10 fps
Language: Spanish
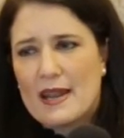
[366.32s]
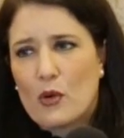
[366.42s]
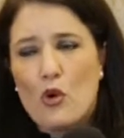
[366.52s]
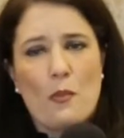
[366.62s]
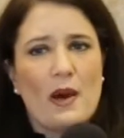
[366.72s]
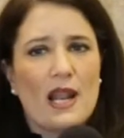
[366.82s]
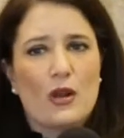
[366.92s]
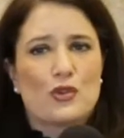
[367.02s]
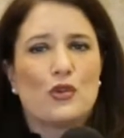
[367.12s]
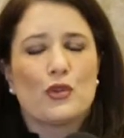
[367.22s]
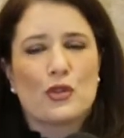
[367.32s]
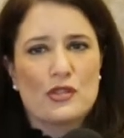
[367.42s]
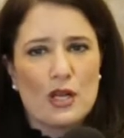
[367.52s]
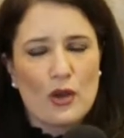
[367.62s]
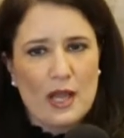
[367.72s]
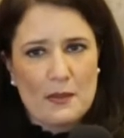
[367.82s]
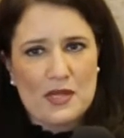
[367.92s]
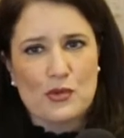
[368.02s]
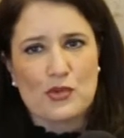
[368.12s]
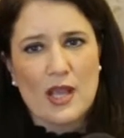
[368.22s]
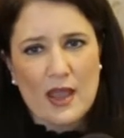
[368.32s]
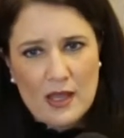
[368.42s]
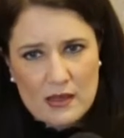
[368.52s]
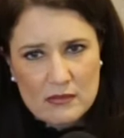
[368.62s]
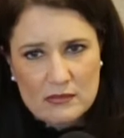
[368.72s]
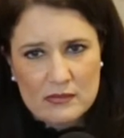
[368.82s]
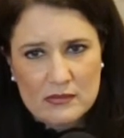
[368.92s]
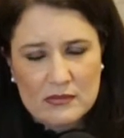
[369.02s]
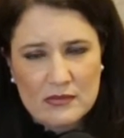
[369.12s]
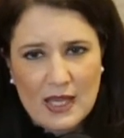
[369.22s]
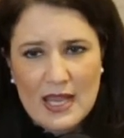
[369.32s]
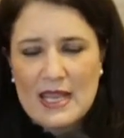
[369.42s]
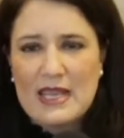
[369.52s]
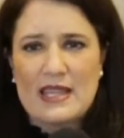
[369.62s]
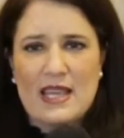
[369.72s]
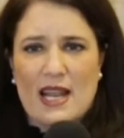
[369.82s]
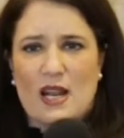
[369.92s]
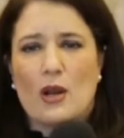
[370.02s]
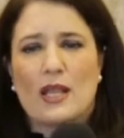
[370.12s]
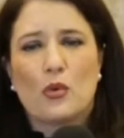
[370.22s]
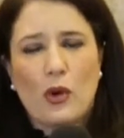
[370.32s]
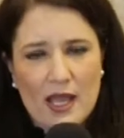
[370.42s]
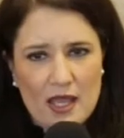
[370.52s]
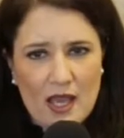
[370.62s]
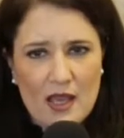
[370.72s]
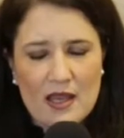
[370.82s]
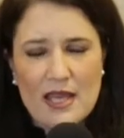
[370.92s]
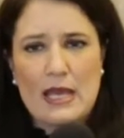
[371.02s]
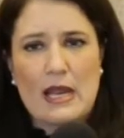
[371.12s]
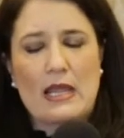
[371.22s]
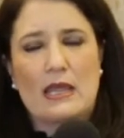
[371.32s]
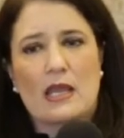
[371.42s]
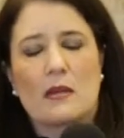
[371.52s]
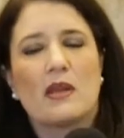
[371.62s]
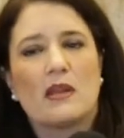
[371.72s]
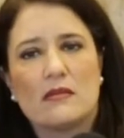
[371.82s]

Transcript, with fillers: culpar a los otros de lo que me sucede, tirar la toalla y rendirme.